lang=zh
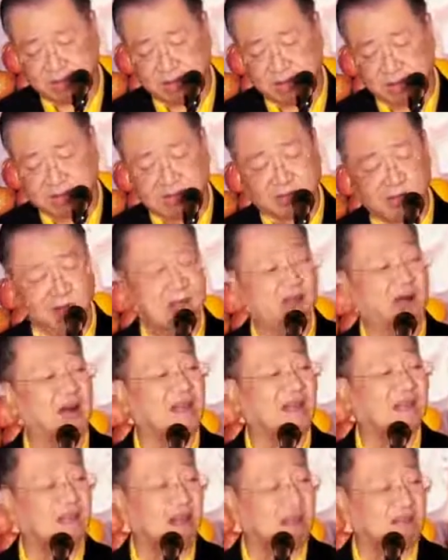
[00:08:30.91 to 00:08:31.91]
的冤结？
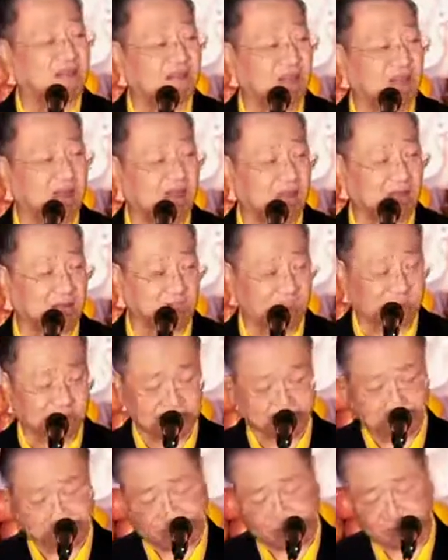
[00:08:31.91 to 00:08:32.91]
他他他
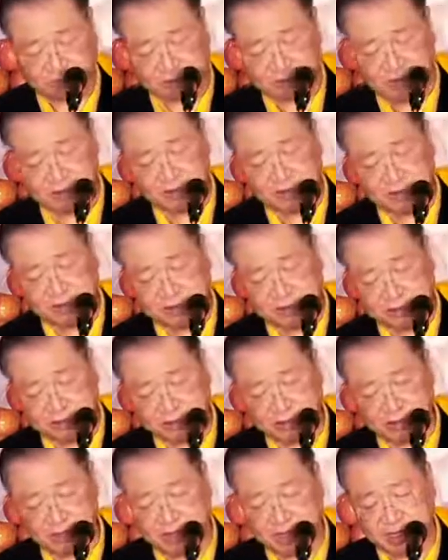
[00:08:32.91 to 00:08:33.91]
他的他有
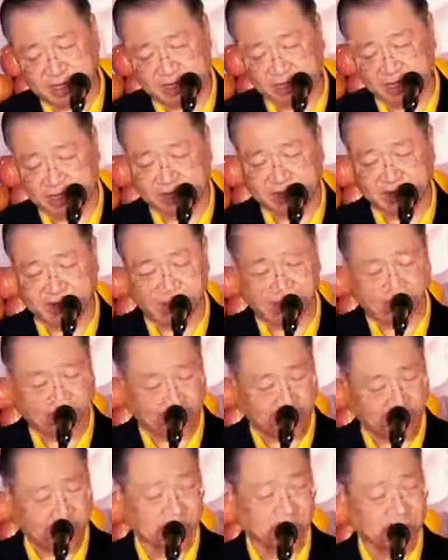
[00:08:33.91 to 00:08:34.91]
很多冤结的，
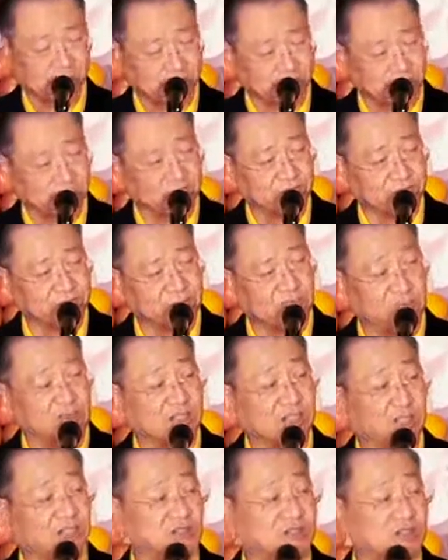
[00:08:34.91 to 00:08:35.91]

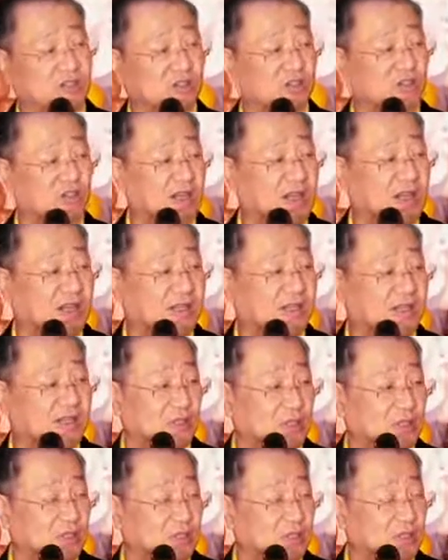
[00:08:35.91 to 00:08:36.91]
年轻的时候他跟
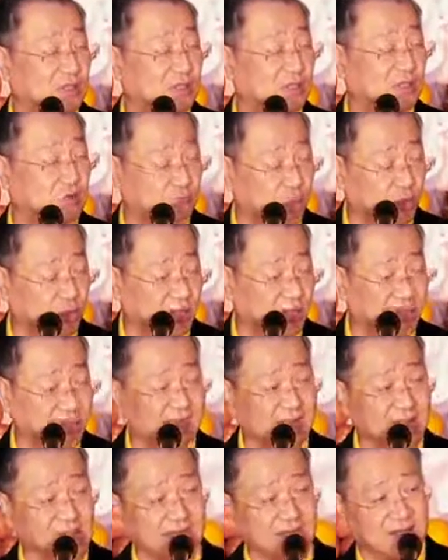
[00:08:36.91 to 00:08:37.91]
很多人作
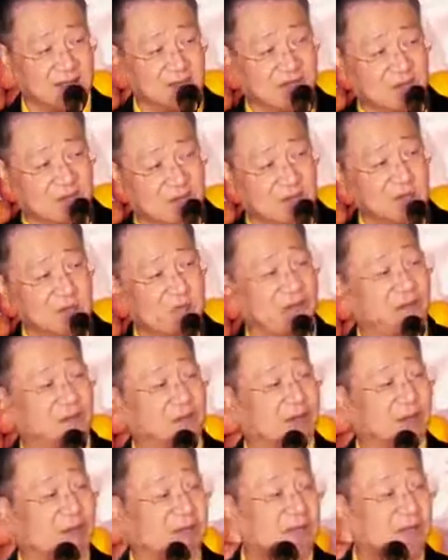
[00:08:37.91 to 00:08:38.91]
对。明白
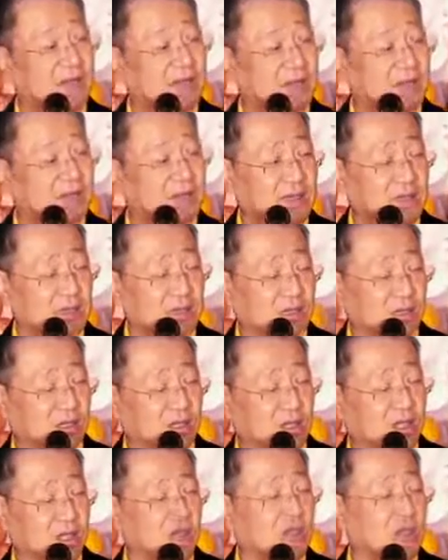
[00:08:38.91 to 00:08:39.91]
了吗？明
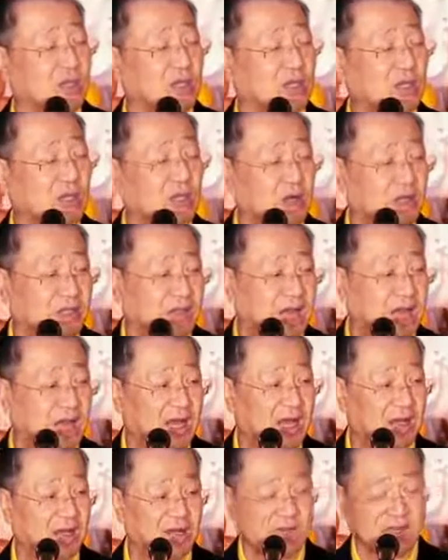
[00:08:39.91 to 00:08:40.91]
白。很多人搞
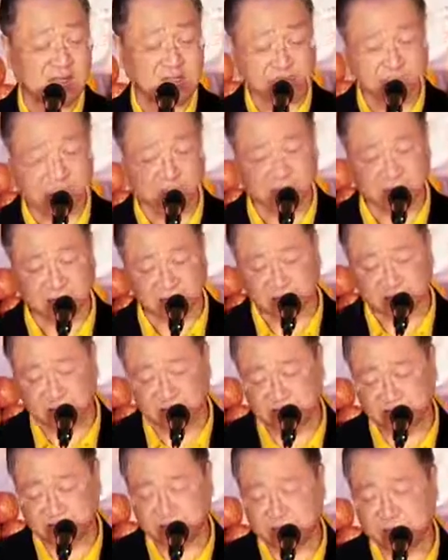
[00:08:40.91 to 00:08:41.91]
他，所以他
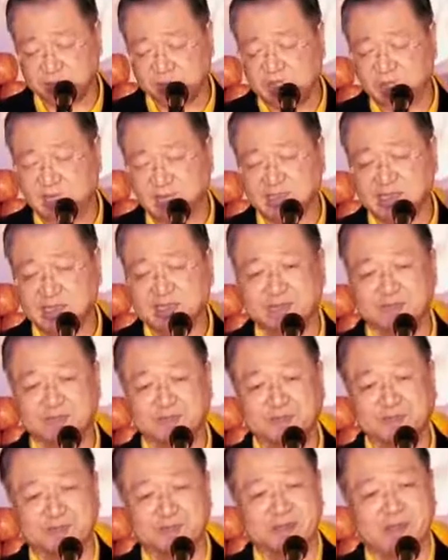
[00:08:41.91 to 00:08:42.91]
心里一直不开心。
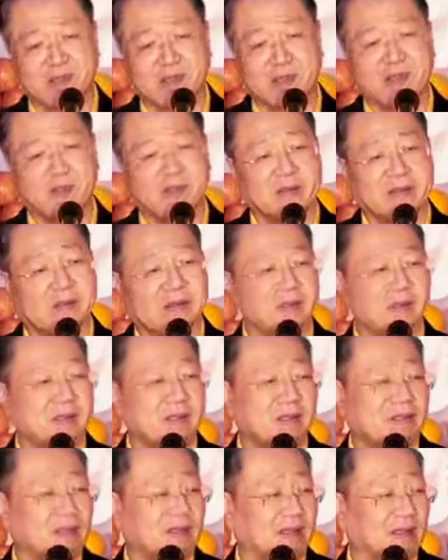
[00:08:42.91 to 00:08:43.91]

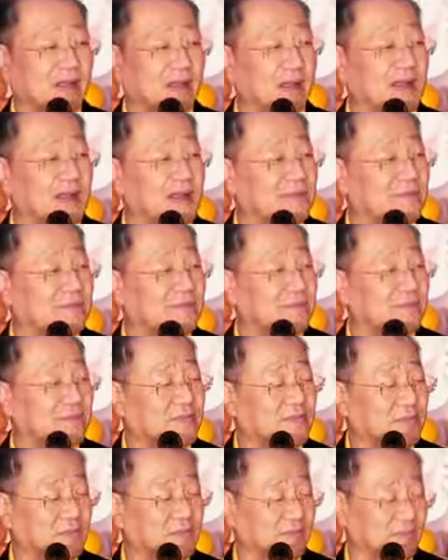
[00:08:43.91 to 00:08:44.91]
好了，
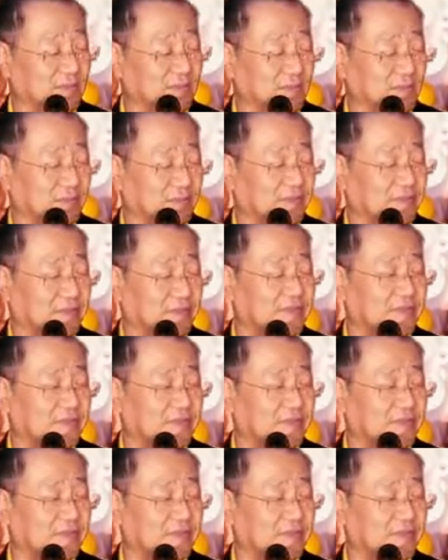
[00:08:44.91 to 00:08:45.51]
嗯。